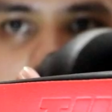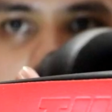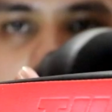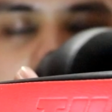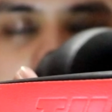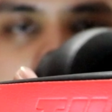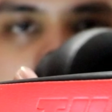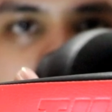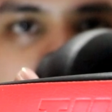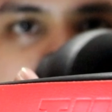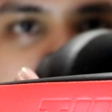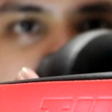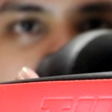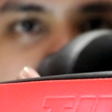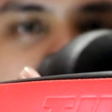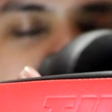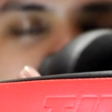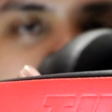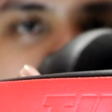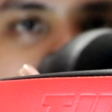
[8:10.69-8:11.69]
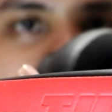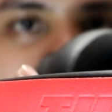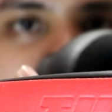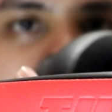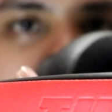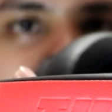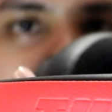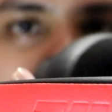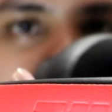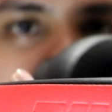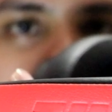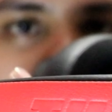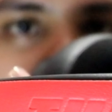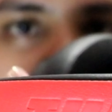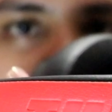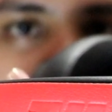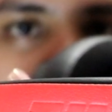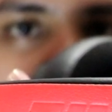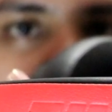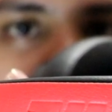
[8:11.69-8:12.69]
Kung mapapansin niyo nakalagay sa kanya is
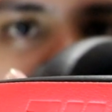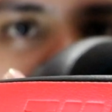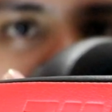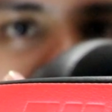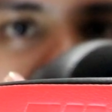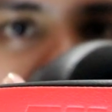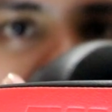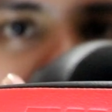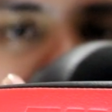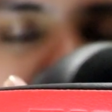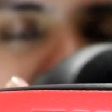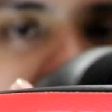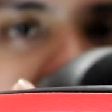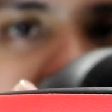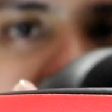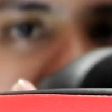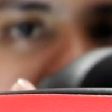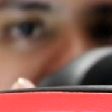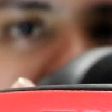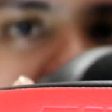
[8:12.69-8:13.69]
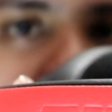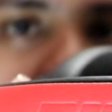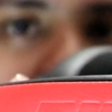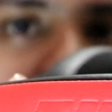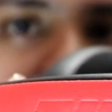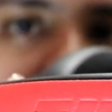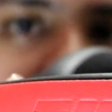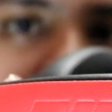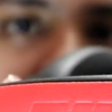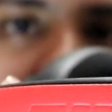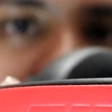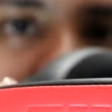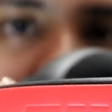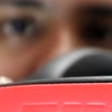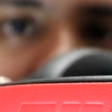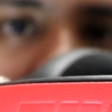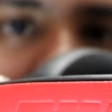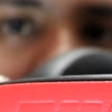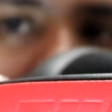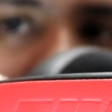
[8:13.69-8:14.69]
turbine. Kasi itong mga
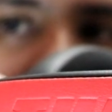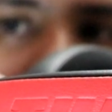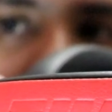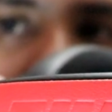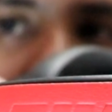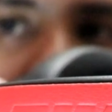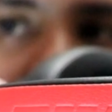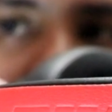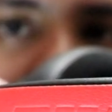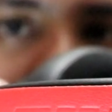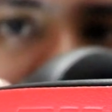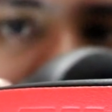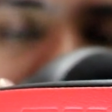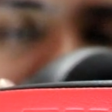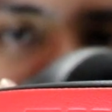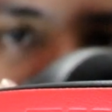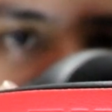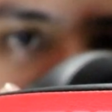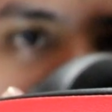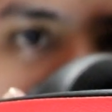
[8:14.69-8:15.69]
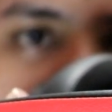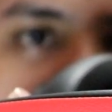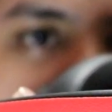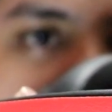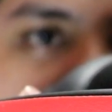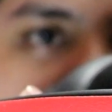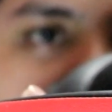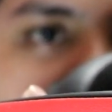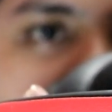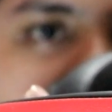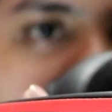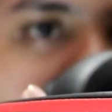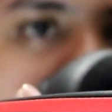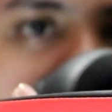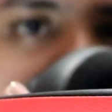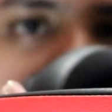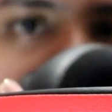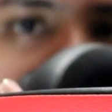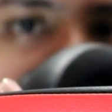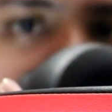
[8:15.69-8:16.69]
headphone na binibili ko sa ngayon, yan yung
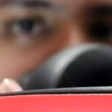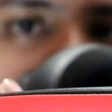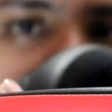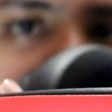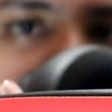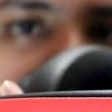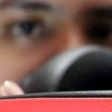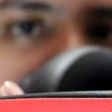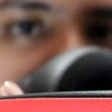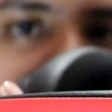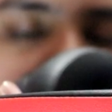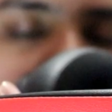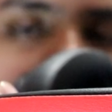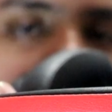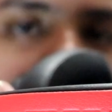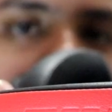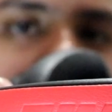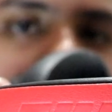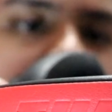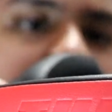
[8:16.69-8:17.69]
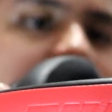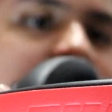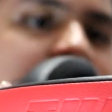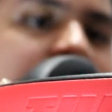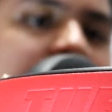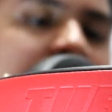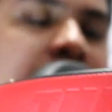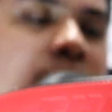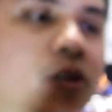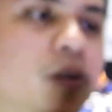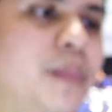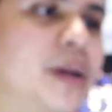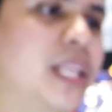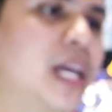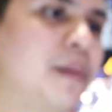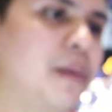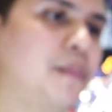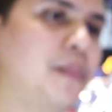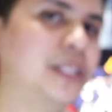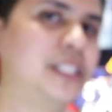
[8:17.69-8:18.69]
T-series ng Bluejew. So
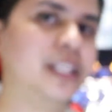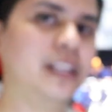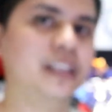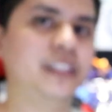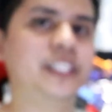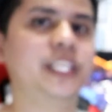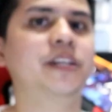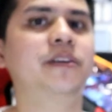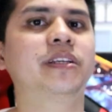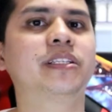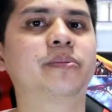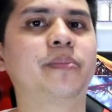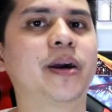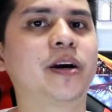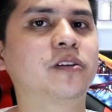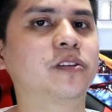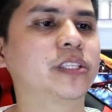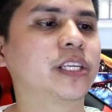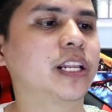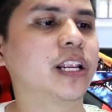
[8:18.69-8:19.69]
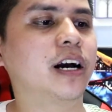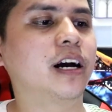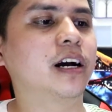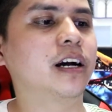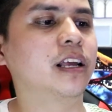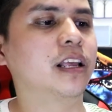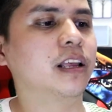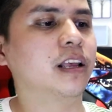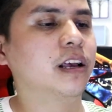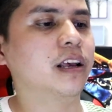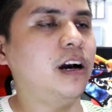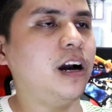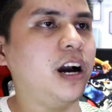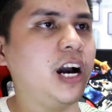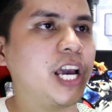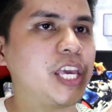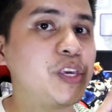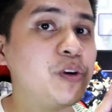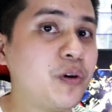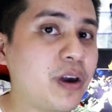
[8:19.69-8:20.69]
madami pa silang series. Meron silang
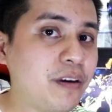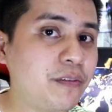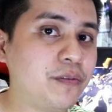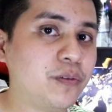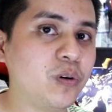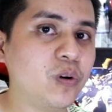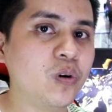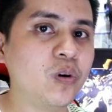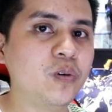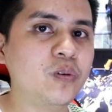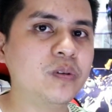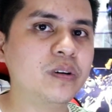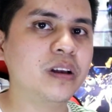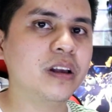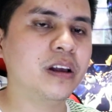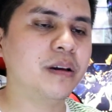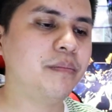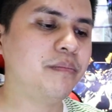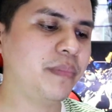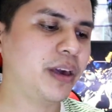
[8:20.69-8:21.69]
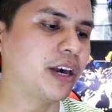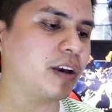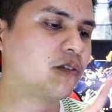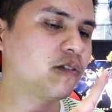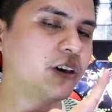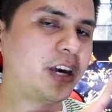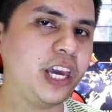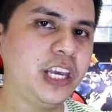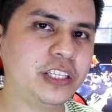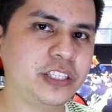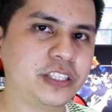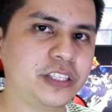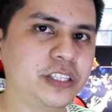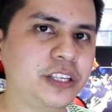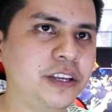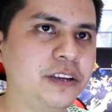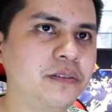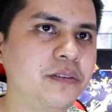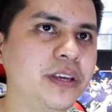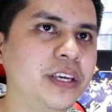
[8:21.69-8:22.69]
uh, ah, UFO, merong
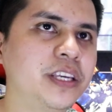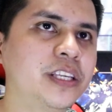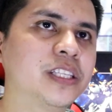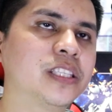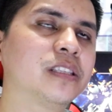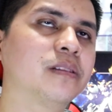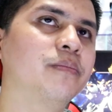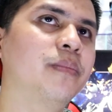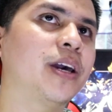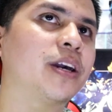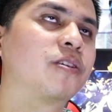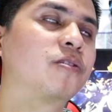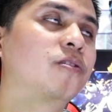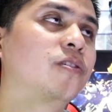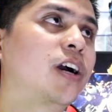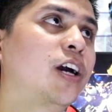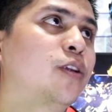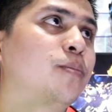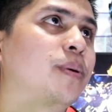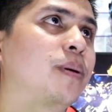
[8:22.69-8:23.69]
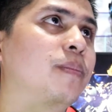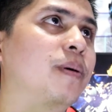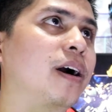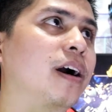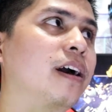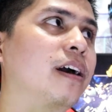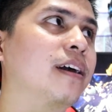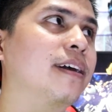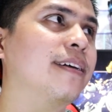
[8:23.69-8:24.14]
H-series, merong ano pa ba.